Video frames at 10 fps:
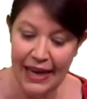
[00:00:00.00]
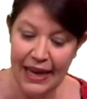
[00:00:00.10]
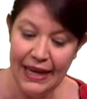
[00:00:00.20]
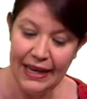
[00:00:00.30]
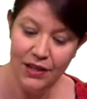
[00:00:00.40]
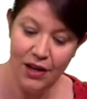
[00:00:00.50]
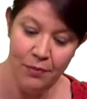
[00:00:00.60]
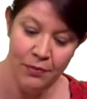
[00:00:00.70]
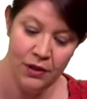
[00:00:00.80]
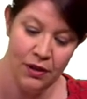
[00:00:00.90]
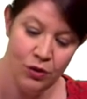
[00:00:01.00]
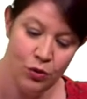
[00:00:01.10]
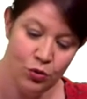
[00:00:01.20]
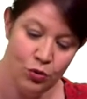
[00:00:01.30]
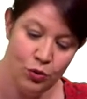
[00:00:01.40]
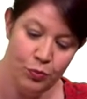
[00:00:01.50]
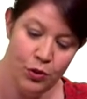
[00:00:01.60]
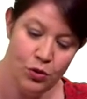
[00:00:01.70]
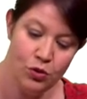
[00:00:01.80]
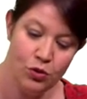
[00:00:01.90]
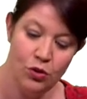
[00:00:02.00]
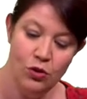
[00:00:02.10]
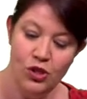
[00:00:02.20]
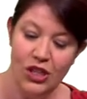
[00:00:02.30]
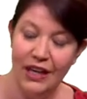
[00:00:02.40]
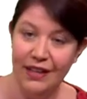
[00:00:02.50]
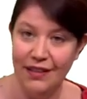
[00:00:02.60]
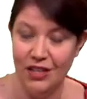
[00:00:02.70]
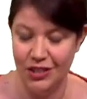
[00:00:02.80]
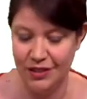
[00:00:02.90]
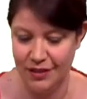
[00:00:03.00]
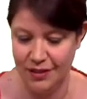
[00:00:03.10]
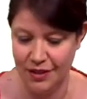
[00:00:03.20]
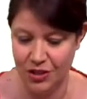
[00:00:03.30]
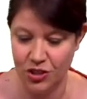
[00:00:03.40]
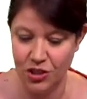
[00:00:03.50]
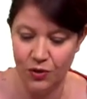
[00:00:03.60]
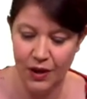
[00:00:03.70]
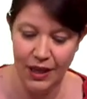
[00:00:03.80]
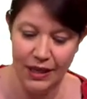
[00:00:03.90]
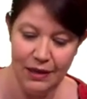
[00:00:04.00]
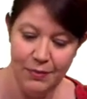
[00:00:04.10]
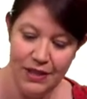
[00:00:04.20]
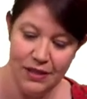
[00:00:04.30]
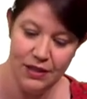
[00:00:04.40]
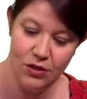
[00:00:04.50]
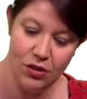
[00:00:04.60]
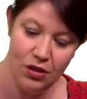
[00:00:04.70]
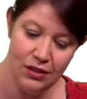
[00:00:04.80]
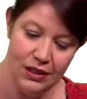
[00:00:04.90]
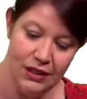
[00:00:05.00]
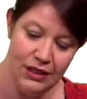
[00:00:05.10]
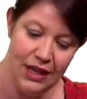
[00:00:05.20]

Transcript: Et comme on suppose que chaque étage est un étage théorique, eh bien cette sortie,